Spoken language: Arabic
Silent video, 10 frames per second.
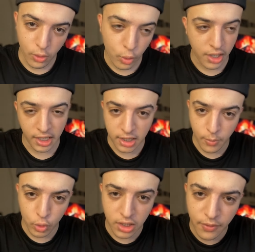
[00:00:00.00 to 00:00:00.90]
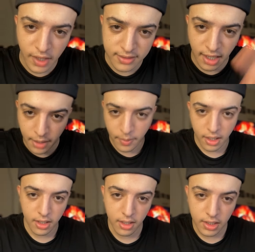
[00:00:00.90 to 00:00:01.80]
وكان عندك مشكل في راس حربه
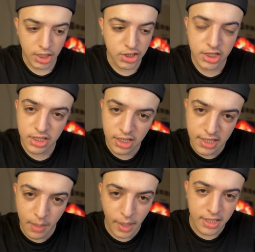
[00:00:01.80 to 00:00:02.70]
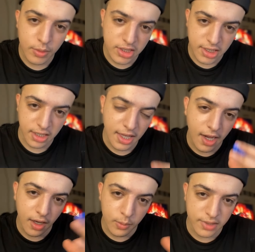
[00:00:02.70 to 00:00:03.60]
جيتي شل دابا عاد بديتي
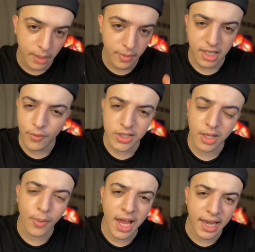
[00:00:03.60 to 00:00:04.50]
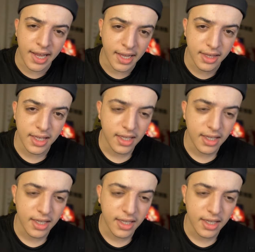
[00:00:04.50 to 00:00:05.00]
كتدخلهم زعما كيفاش البلان هادي